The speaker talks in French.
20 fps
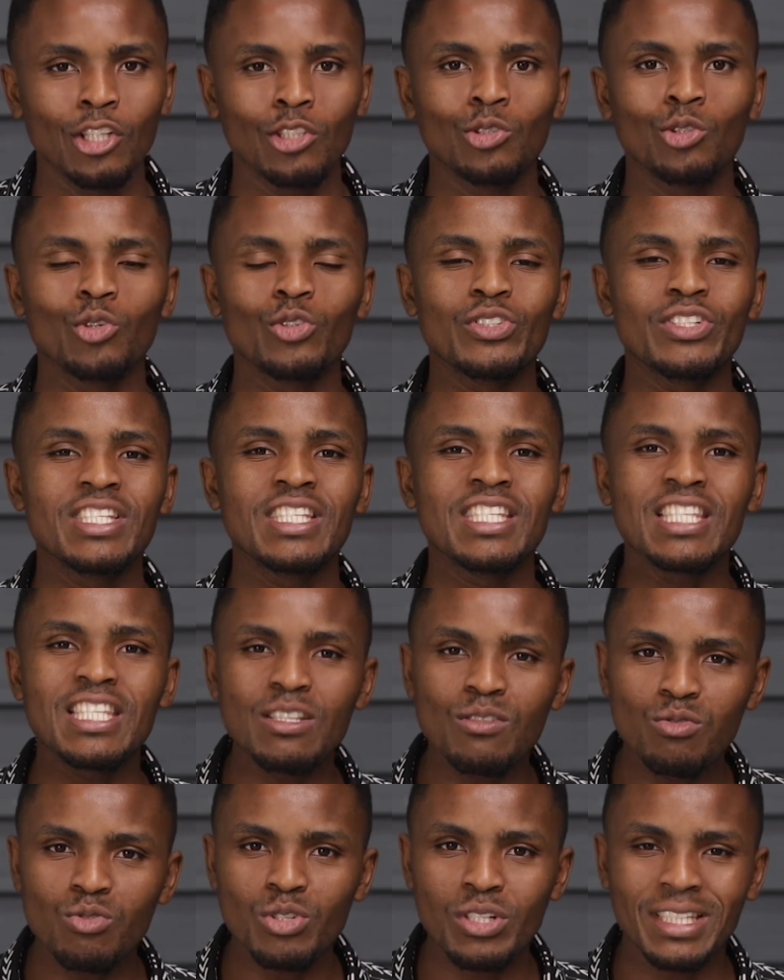Donc si
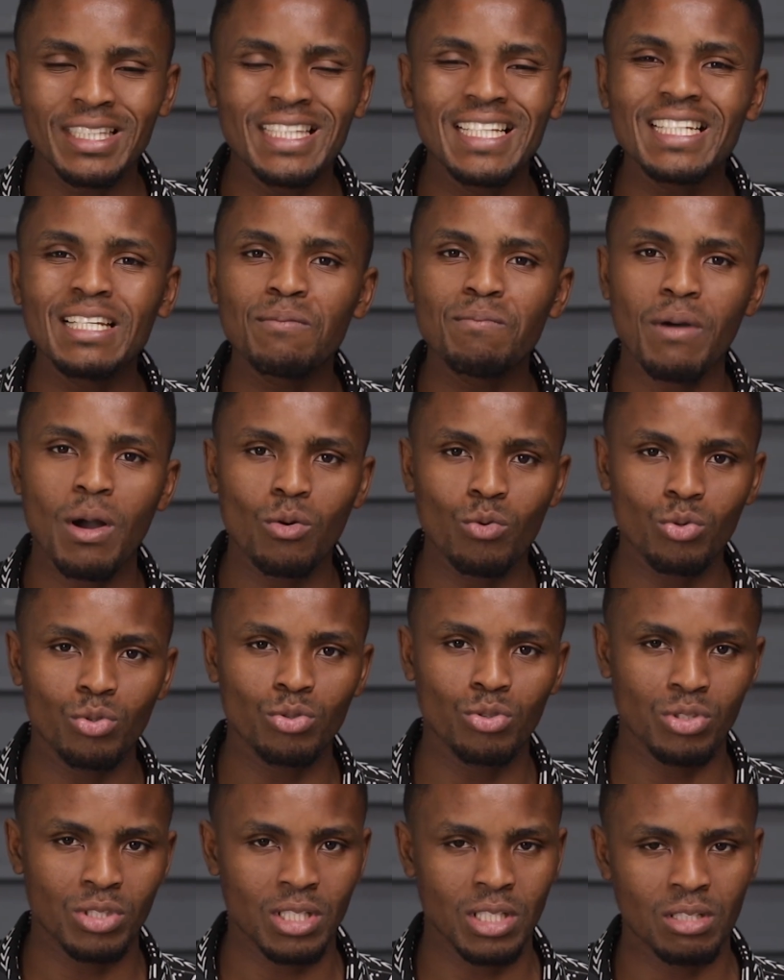vous ne tenez pas compte
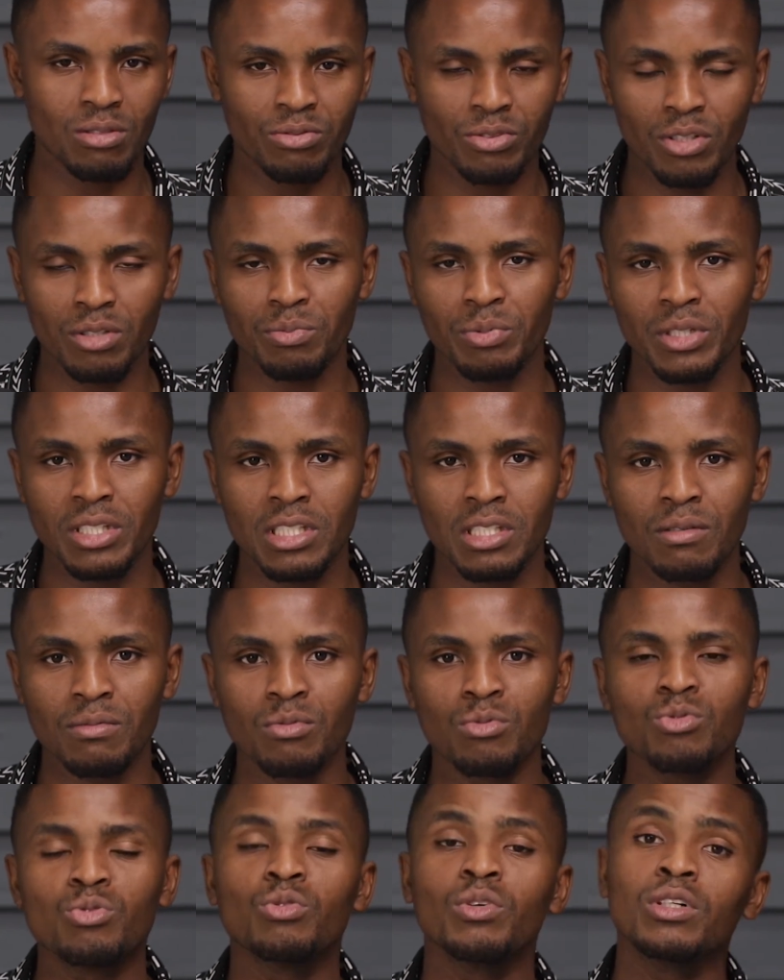de ces différents principes,
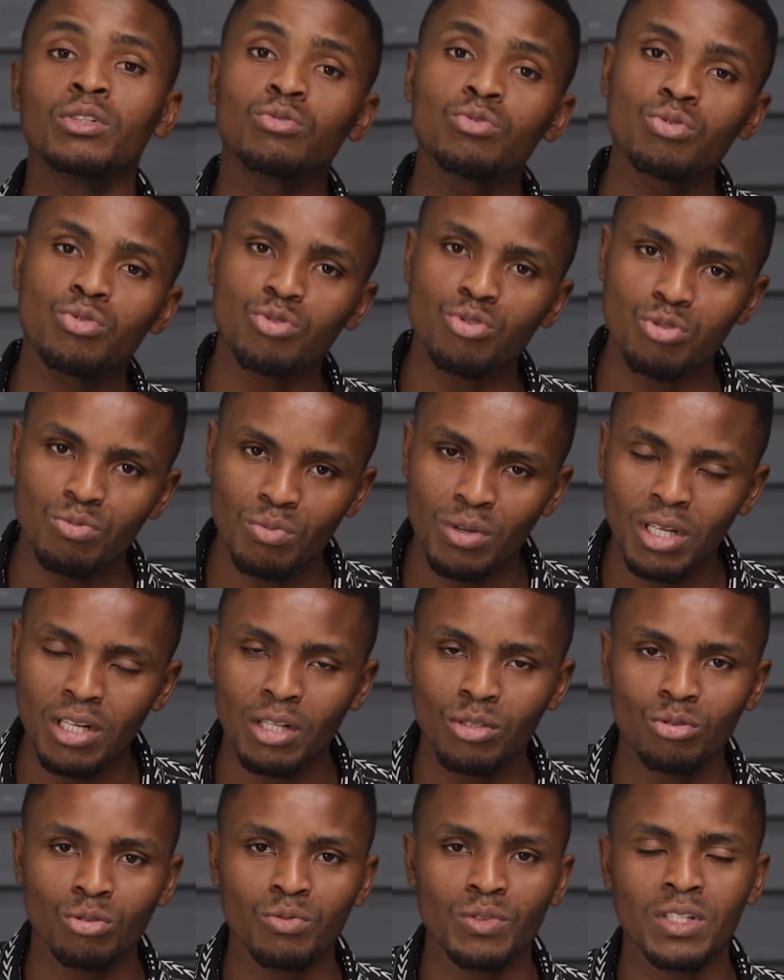vous aurez toujours du mal à
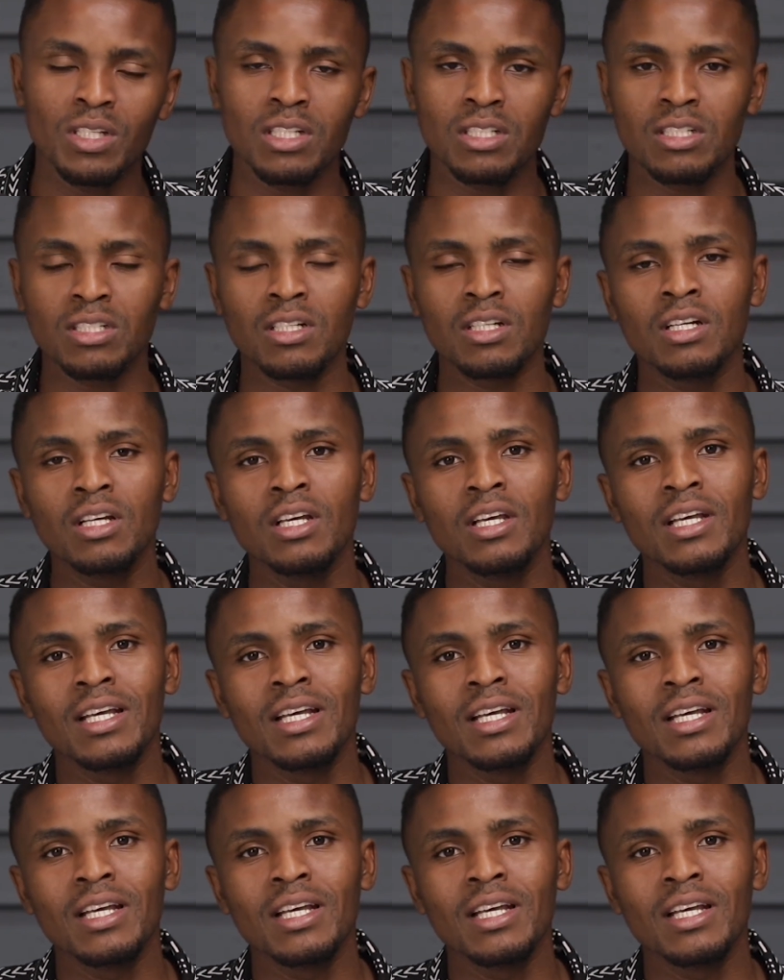trouver des gens